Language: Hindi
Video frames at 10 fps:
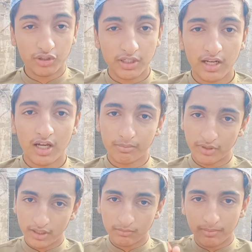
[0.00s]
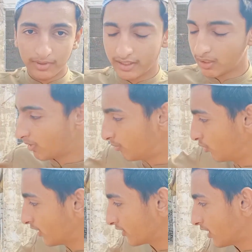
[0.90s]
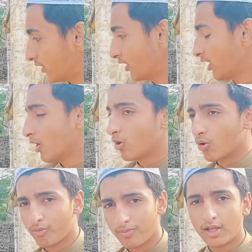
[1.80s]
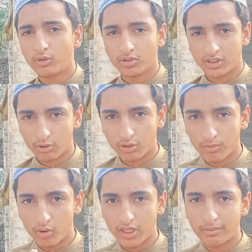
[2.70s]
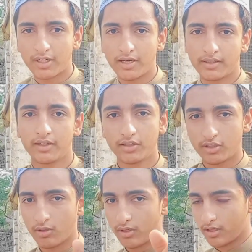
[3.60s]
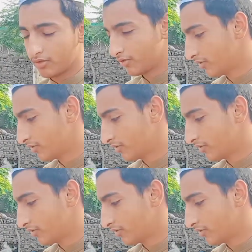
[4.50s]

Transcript: इन हम जन्नत में मिलेंगे बबलू के साथ और बाद को इसकी थोड़ी बोटियाँ भी खाएंगे चलो यार